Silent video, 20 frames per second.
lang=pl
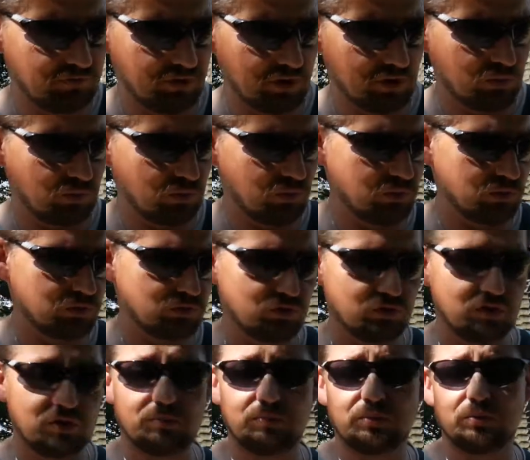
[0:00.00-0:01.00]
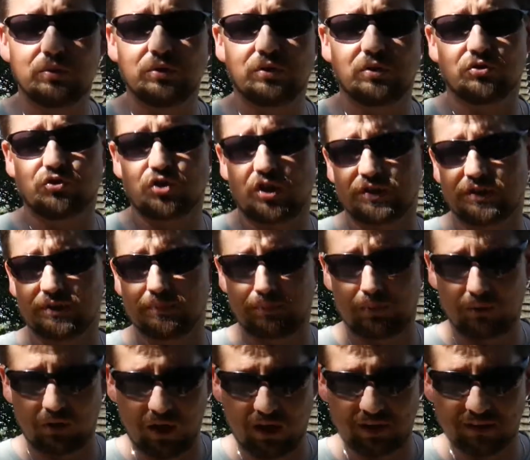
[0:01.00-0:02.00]
wieku, czyli były to czasy
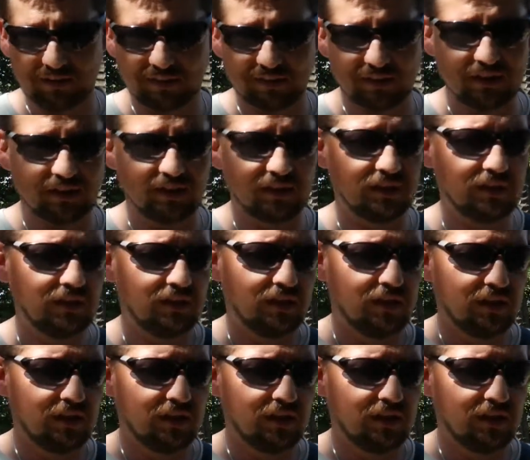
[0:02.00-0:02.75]
pogańskie,